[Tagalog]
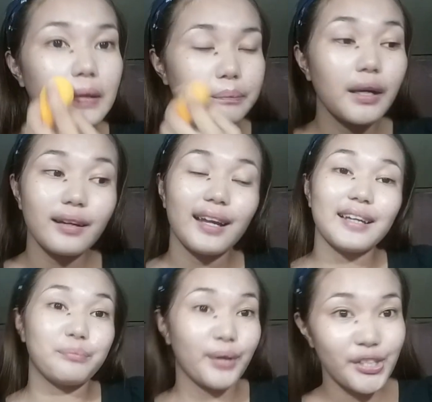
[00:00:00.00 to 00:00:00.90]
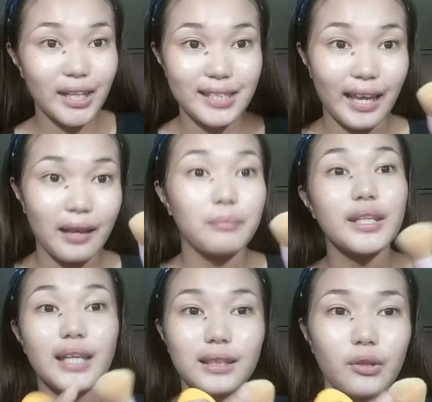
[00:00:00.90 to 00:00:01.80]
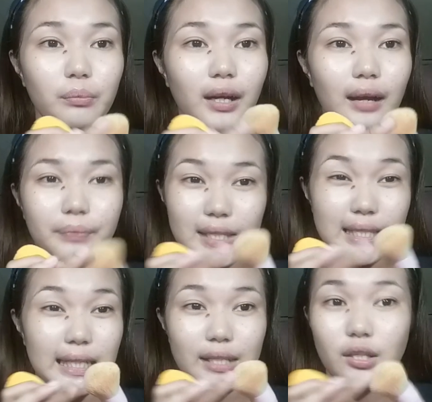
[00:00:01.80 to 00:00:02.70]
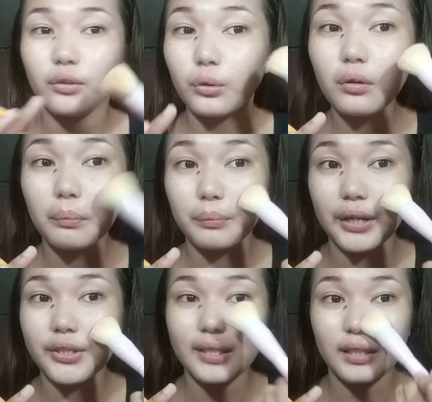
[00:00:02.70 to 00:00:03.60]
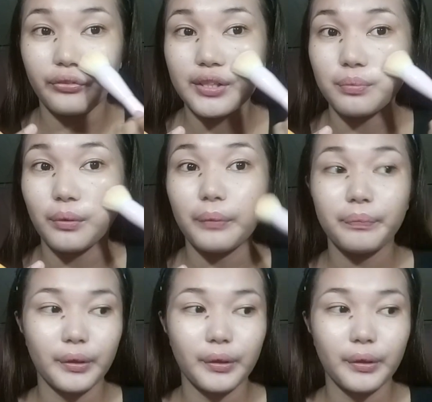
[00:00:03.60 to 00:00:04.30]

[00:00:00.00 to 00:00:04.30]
Pag brush kasi, may kita yung mga streaks ng brush sa face mo.